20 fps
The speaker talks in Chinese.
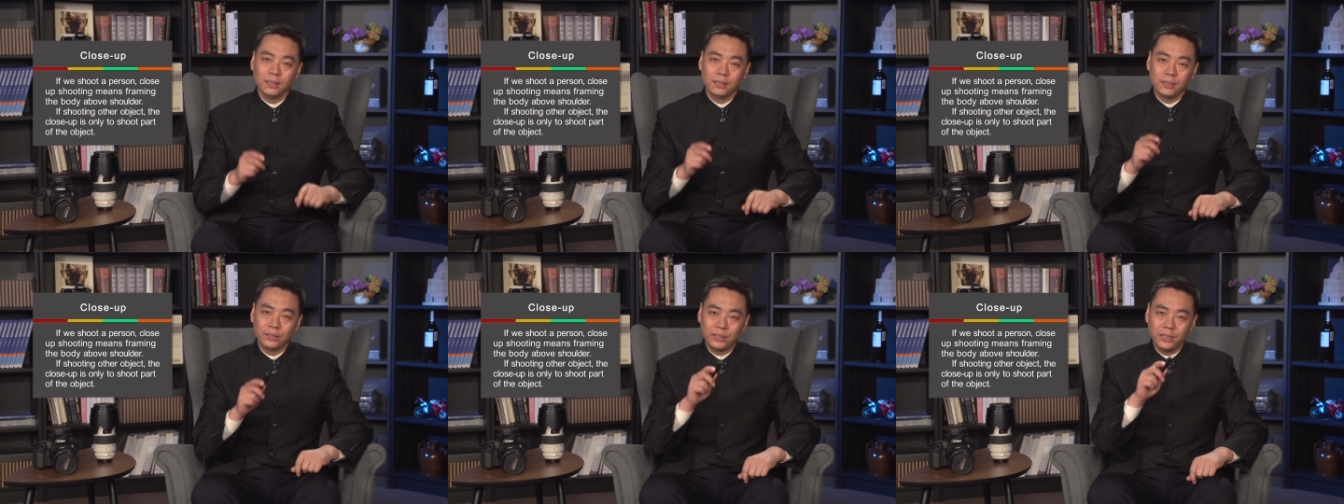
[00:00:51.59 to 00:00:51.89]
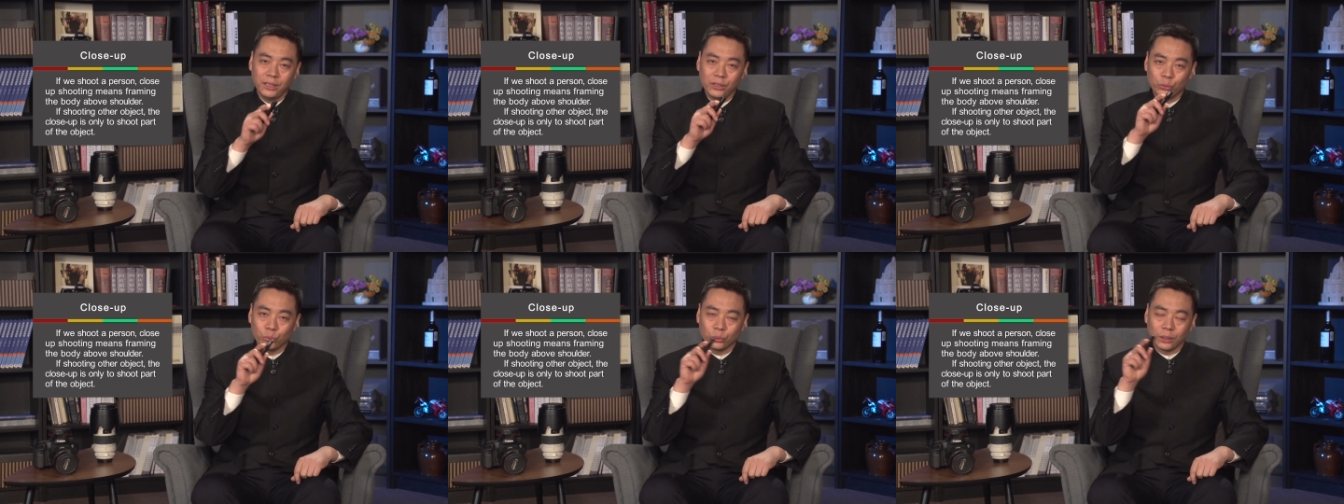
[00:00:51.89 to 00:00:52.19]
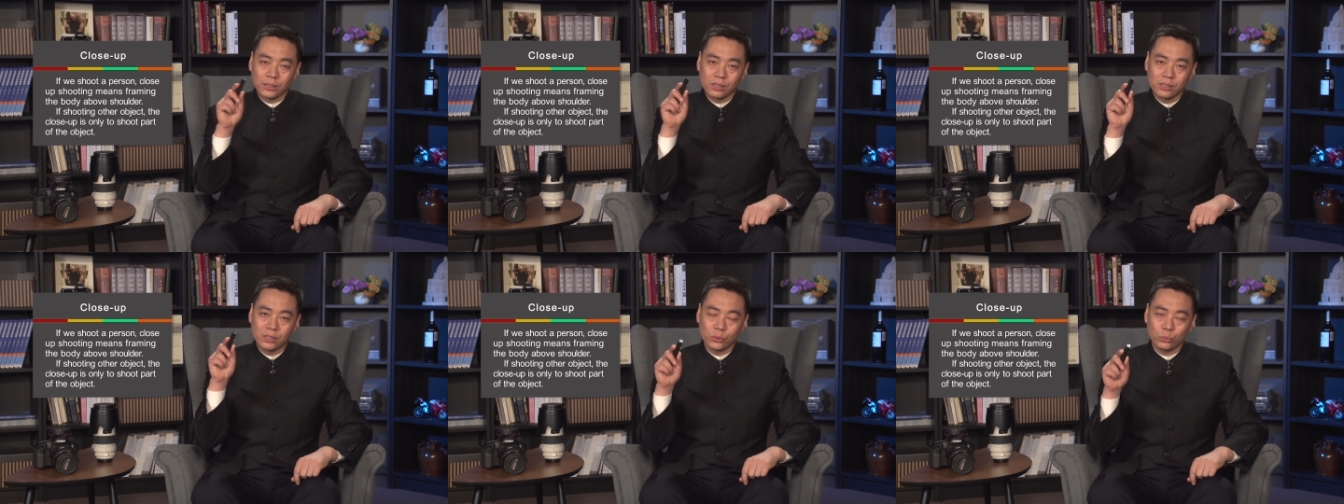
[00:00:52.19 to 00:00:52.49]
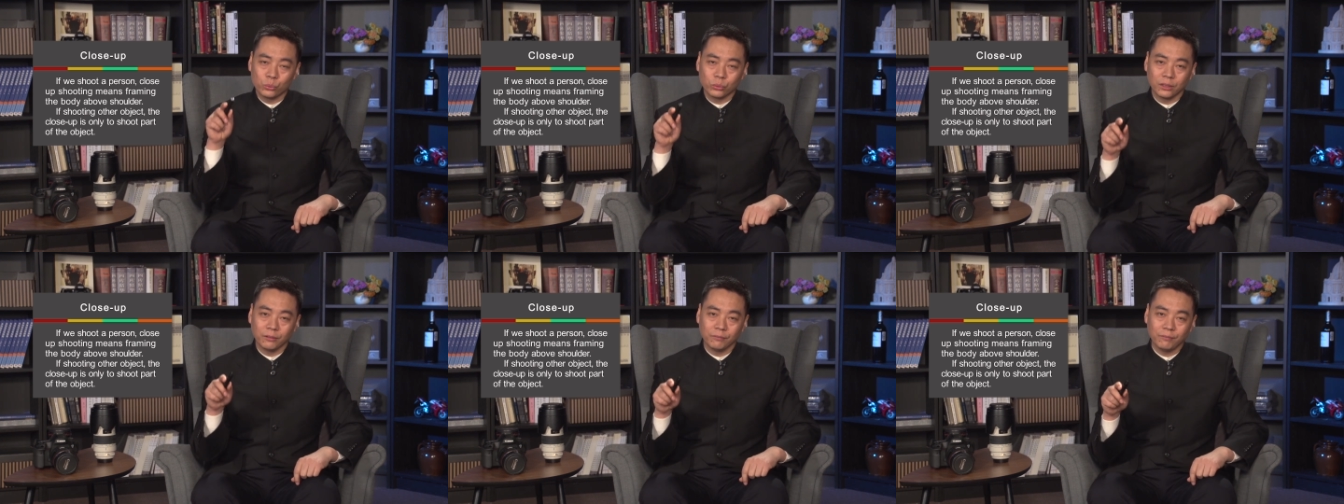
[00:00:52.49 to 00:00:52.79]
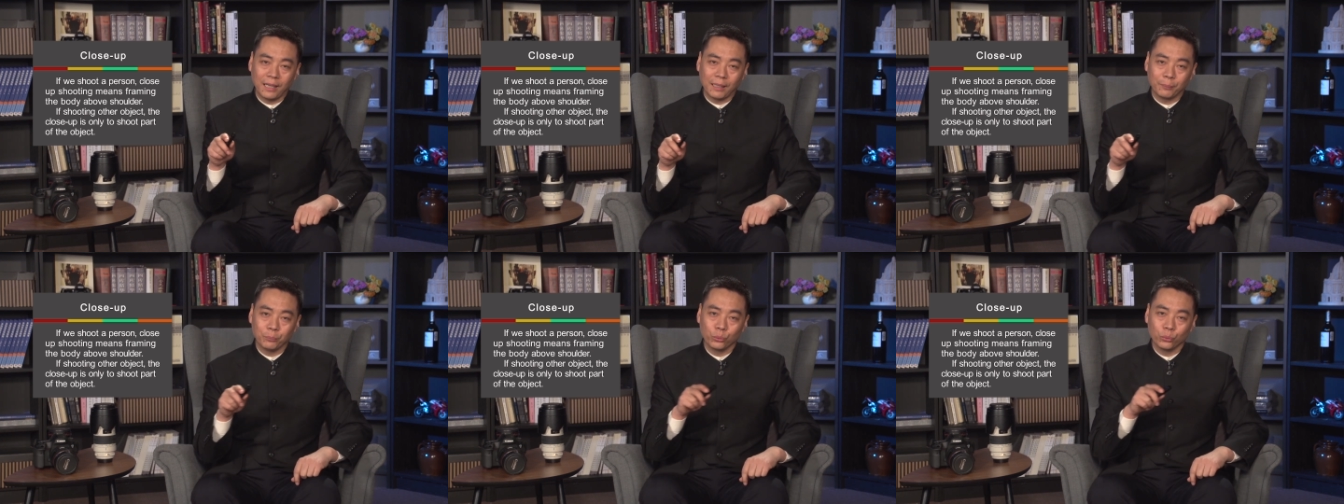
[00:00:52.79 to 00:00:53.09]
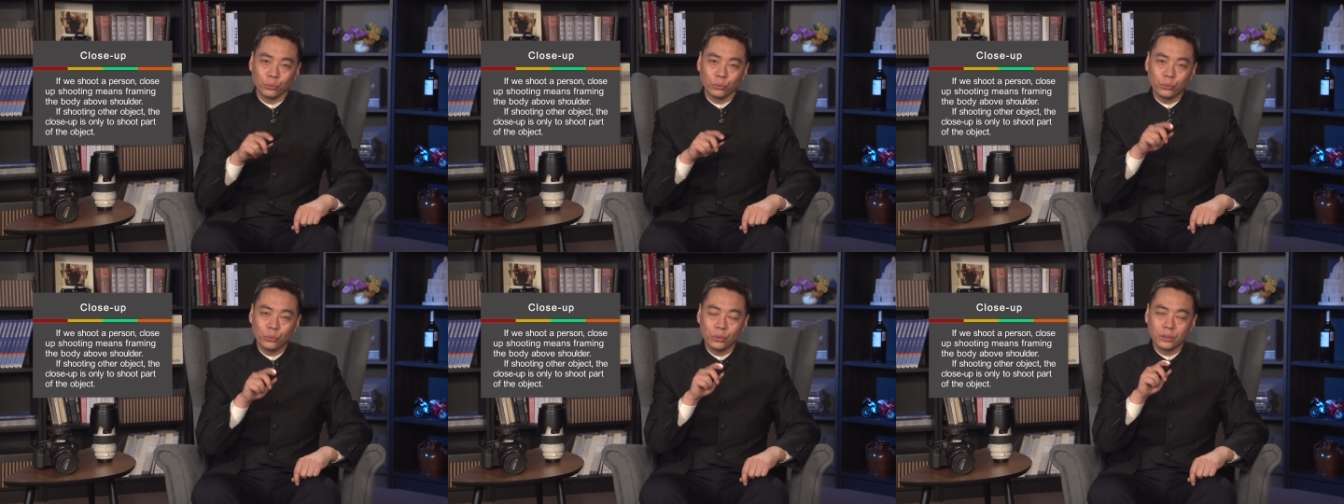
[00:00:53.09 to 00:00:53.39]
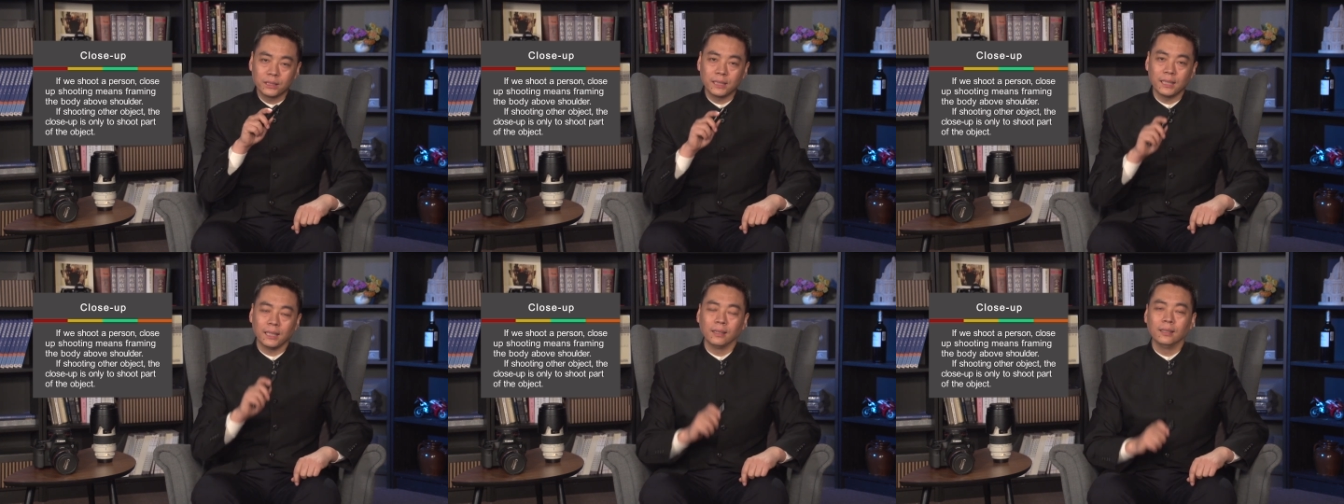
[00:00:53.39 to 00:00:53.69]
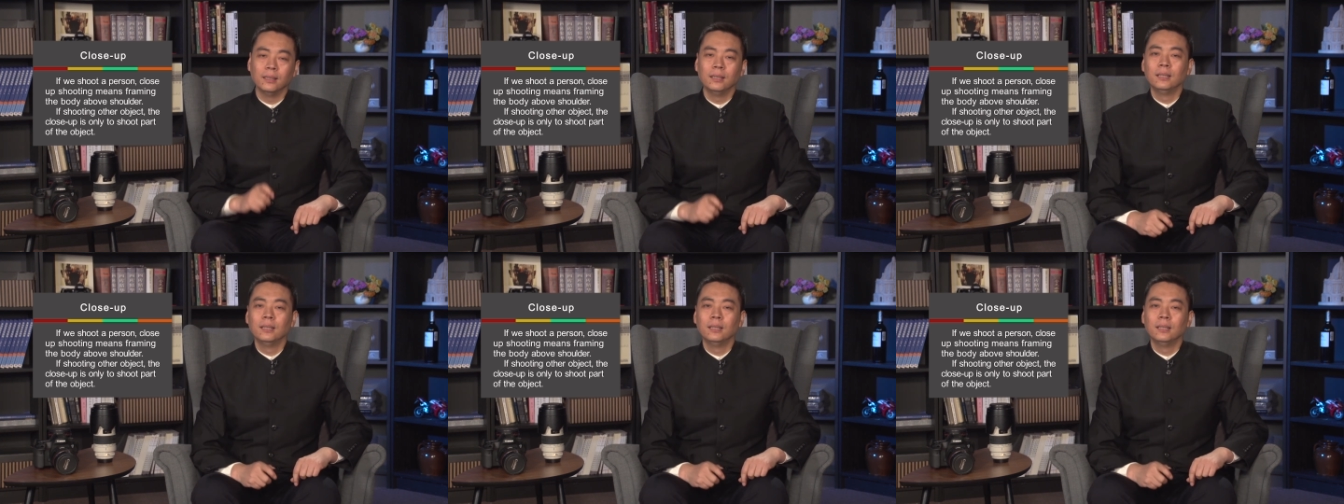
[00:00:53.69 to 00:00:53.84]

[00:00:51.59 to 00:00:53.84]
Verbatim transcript: 进入了事物的外部轮廓线，